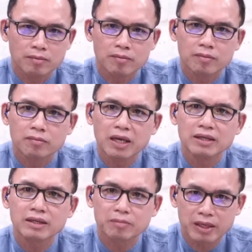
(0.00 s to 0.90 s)
เปลี่ยน
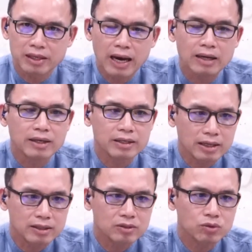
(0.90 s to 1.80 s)
ทิศเปลี่ยนทางในทาง
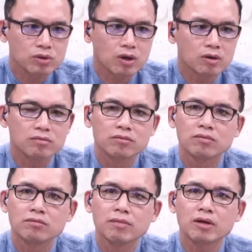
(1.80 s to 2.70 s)
ที่ถูกต้อง
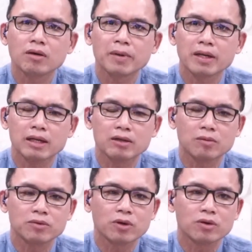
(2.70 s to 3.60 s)
มันก็เป็นการตอบ
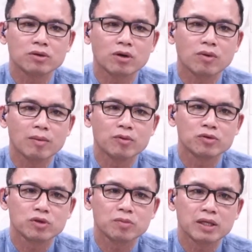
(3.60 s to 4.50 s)
สนองต่อความรู้
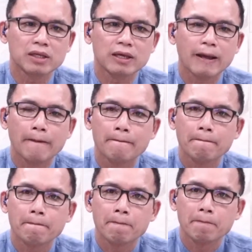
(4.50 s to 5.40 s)
สึกผิดที่
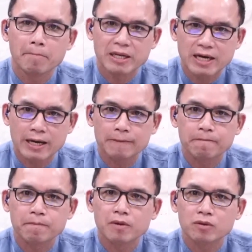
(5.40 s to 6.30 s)
ไม่ใช่
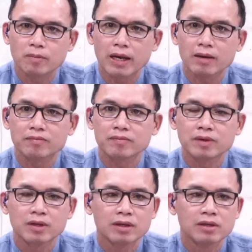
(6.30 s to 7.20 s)
ถูกไหมครับ
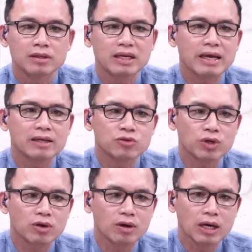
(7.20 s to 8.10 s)
ฉะนั้นในชีวิต
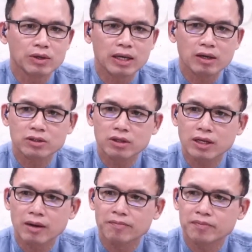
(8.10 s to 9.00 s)
ของเราเนี่ยเราเจอ
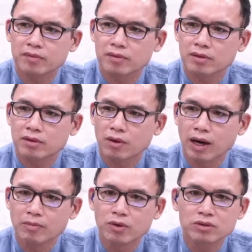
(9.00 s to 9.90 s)
กับควา
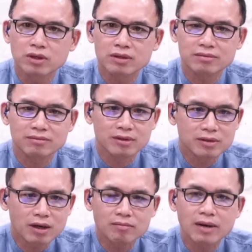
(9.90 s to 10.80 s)
มรู้สึกเย
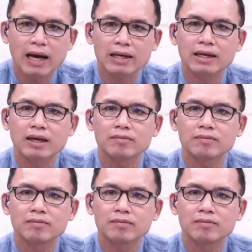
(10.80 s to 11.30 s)
อะมากนะครับ